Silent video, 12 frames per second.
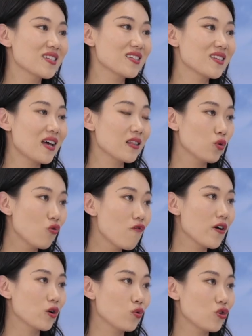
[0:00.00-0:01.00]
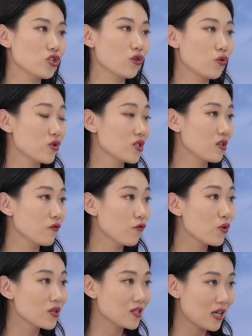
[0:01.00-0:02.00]
создание новых точек роста
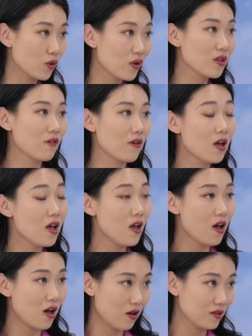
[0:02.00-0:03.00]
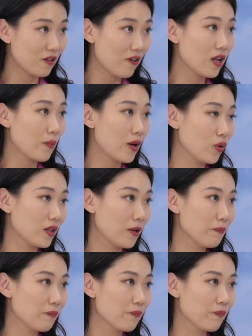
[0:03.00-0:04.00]
двухстороннего товарооборота?